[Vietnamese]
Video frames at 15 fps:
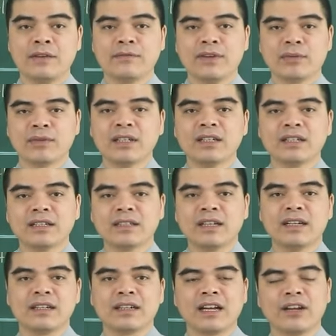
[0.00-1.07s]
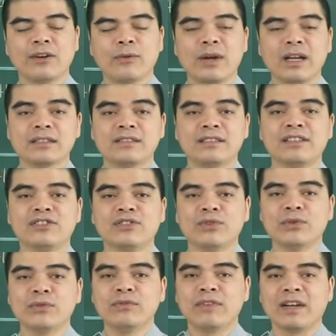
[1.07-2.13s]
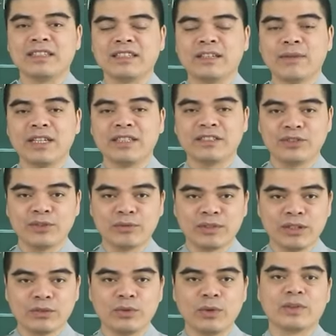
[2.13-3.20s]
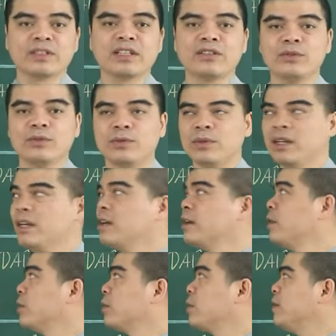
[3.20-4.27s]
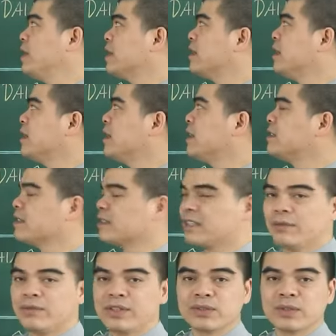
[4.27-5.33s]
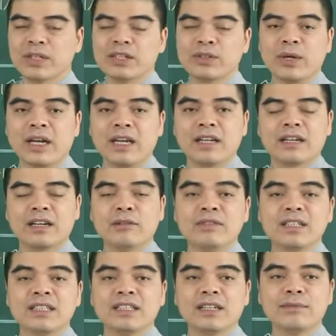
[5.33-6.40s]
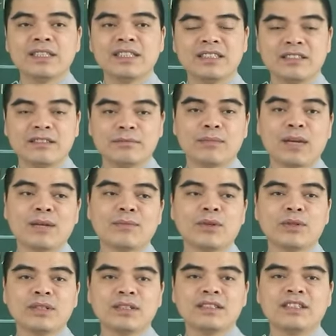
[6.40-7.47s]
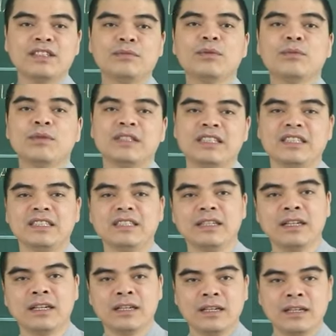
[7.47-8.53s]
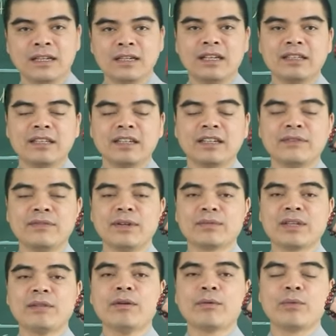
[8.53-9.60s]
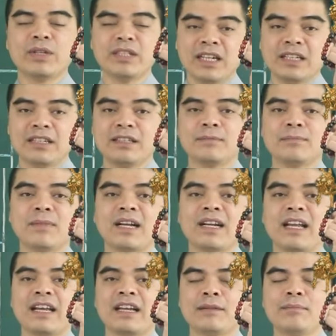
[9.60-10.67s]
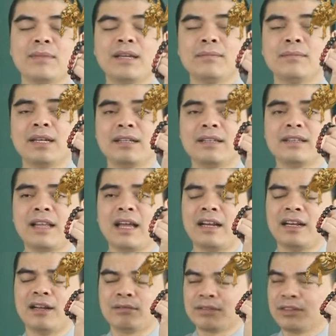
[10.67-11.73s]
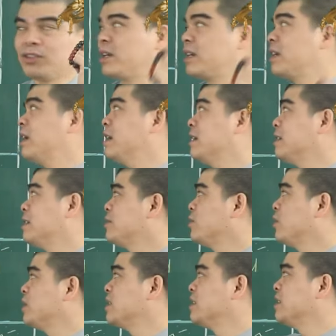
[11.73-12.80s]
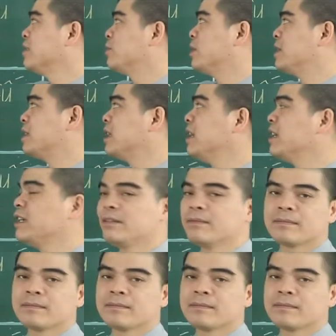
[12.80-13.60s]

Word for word: Vòng đã được các thầy khai quang chỉ chú và xem ngày sử dụng theo tuổi của gia chủ. Quý vị cứ liên hệ trực tiếp với số điện thoại 0989 34 9119 để thỉnh cái vòng tam hợp quý nhân mang lại cái may mắn tài lộc trọn đời cho những người tuổi tỵ.